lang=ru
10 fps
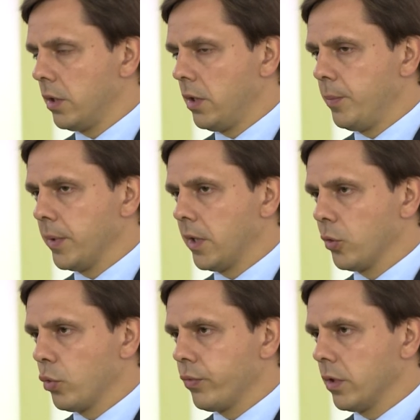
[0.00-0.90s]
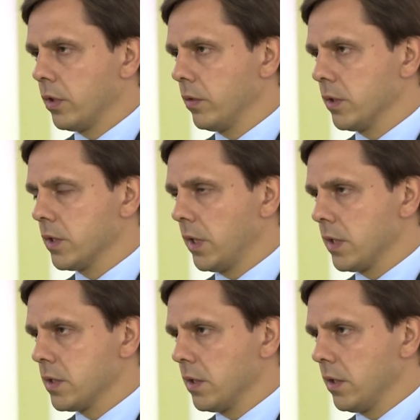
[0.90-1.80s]
и подготовка к
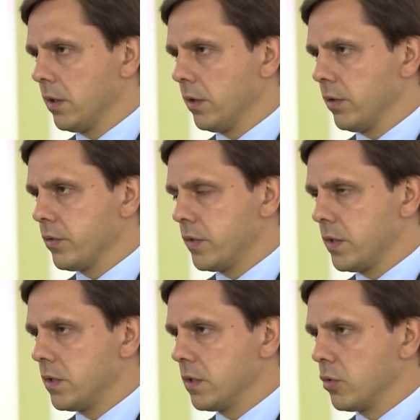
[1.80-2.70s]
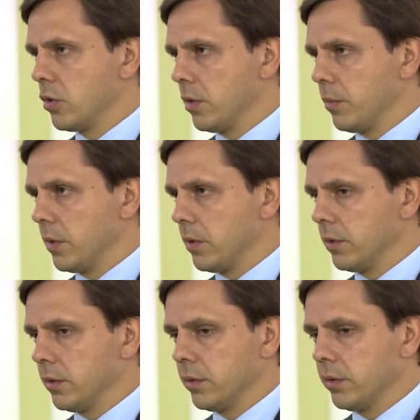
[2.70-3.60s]
вакцинации в связи с
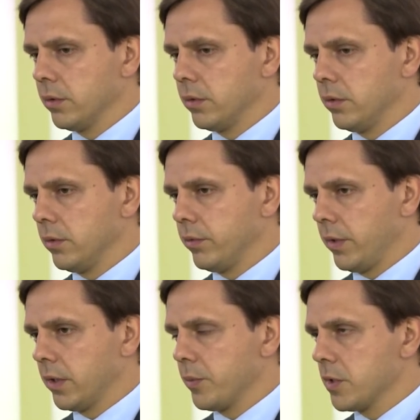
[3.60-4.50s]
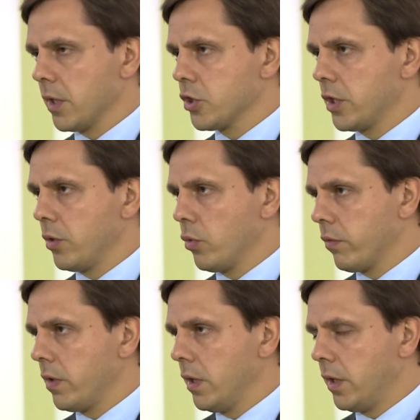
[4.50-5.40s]
сезонными фактами заражения
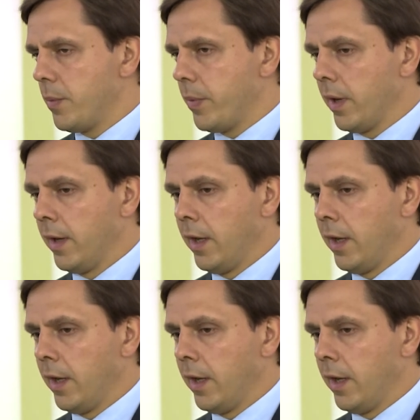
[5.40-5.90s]
ОРВИ и гриппа.